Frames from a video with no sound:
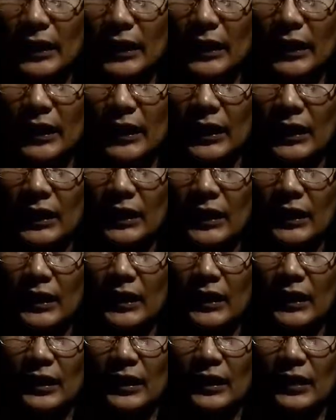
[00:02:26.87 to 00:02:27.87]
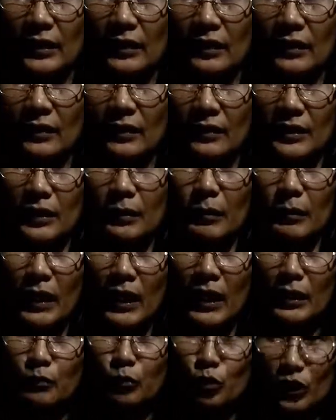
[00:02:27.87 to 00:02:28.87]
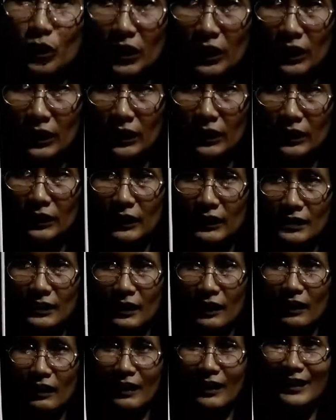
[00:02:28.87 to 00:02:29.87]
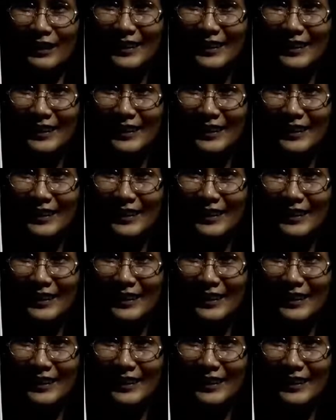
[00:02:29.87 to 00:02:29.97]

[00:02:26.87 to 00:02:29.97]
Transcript: it, samahan mo na rin ng dasal.